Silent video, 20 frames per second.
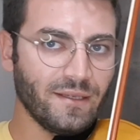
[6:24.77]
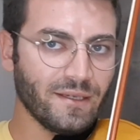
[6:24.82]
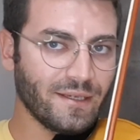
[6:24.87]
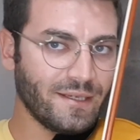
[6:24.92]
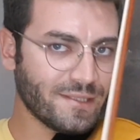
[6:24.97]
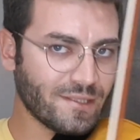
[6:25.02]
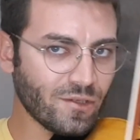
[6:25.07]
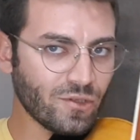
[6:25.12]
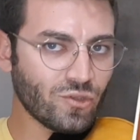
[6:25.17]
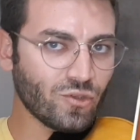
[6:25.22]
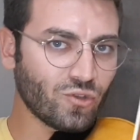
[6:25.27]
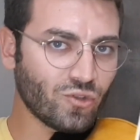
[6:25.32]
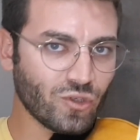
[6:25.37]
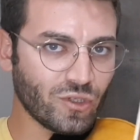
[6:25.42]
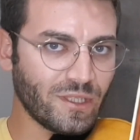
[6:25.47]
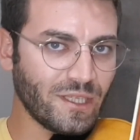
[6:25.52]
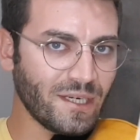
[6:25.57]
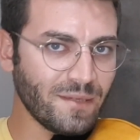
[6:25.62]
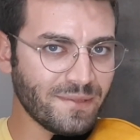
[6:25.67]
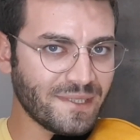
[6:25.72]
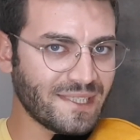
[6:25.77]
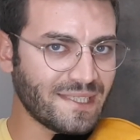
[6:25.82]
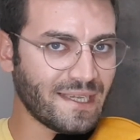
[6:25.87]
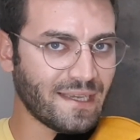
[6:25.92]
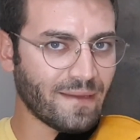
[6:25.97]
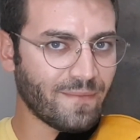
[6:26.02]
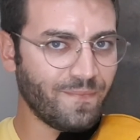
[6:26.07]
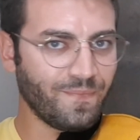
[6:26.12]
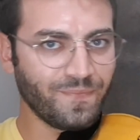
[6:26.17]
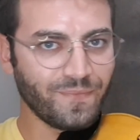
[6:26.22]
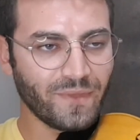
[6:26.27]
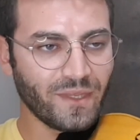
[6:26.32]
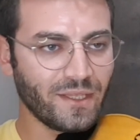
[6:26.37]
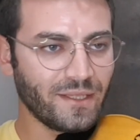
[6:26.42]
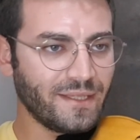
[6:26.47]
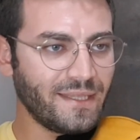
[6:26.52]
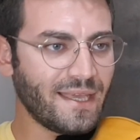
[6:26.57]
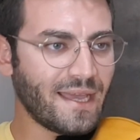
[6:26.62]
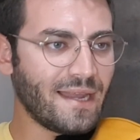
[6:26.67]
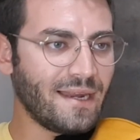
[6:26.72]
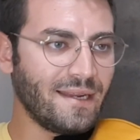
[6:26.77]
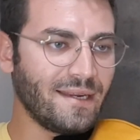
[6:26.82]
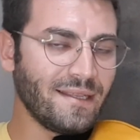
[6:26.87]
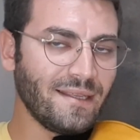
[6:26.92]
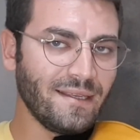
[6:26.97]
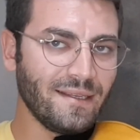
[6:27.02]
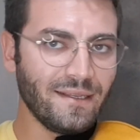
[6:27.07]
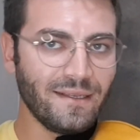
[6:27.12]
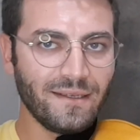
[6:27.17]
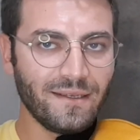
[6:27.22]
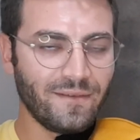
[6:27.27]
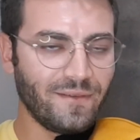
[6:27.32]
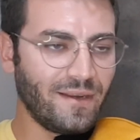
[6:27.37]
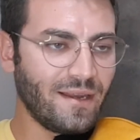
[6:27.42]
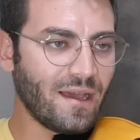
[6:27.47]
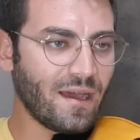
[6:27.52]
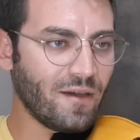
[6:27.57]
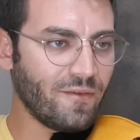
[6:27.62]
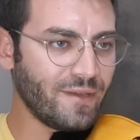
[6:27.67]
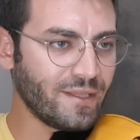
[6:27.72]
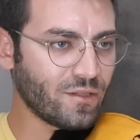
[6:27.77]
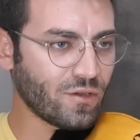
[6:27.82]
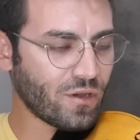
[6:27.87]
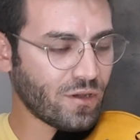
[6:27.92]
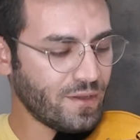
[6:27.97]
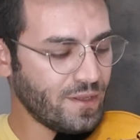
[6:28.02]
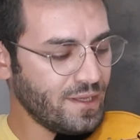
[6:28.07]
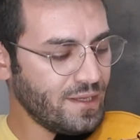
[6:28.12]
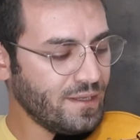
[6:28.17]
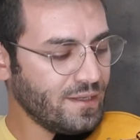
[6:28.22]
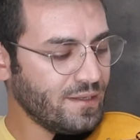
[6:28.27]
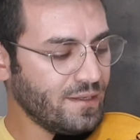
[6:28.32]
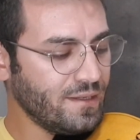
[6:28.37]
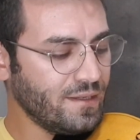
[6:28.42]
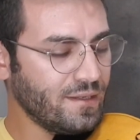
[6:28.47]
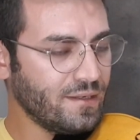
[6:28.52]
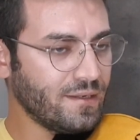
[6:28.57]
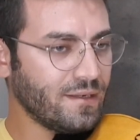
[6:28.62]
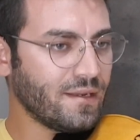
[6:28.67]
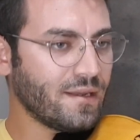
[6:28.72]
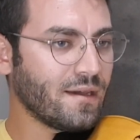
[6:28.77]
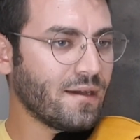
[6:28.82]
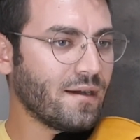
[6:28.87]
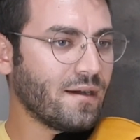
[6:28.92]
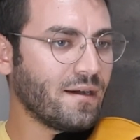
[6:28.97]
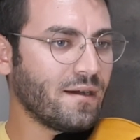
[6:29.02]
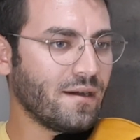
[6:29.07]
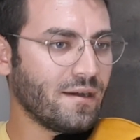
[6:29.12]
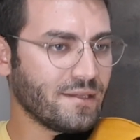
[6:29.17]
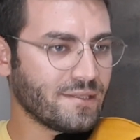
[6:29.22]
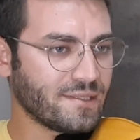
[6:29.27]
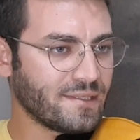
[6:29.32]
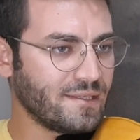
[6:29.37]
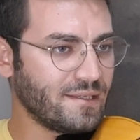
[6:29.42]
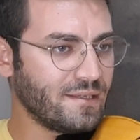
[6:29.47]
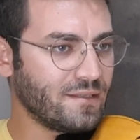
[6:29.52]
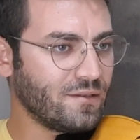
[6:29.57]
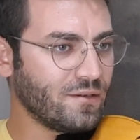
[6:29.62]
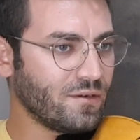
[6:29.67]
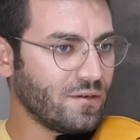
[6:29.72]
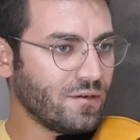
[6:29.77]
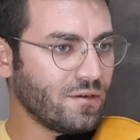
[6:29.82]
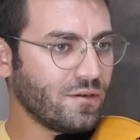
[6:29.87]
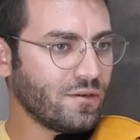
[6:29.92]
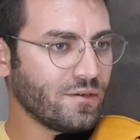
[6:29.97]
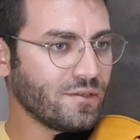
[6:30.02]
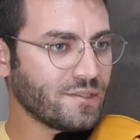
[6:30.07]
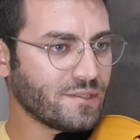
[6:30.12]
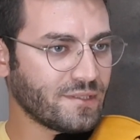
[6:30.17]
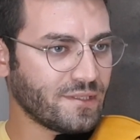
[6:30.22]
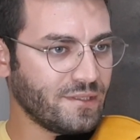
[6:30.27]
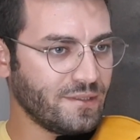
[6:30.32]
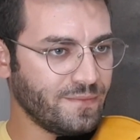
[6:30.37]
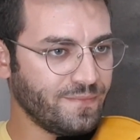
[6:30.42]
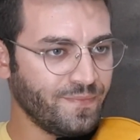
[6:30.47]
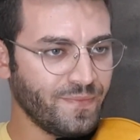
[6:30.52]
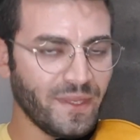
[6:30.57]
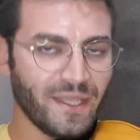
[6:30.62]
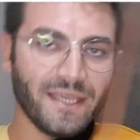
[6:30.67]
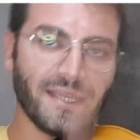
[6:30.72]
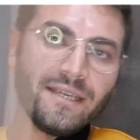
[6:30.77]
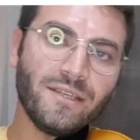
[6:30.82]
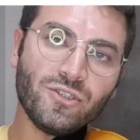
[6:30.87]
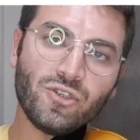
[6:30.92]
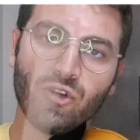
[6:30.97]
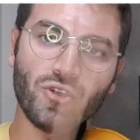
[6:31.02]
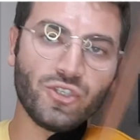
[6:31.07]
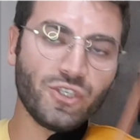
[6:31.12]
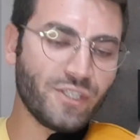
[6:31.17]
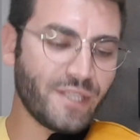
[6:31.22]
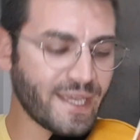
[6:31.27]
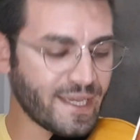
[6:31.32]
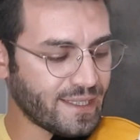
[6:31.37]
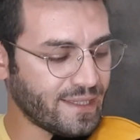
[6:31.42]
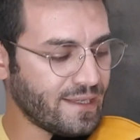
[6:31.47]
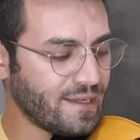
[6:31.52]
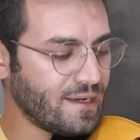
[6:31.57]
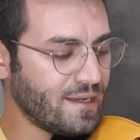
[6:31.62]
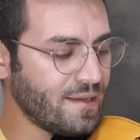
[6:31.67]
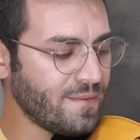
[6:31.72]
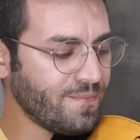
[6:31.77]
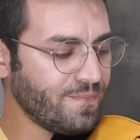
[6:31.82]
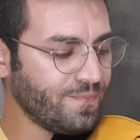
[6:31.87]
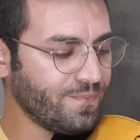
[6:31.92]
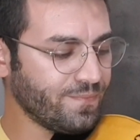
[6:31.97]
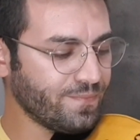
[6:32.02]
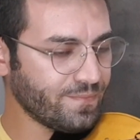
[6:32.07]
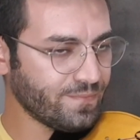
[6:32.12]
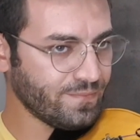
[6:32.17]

Kısa tuttuklarım si. Diğerleri la ve do. La, si, do, si. İkinci ölçüyü de ekleyelim.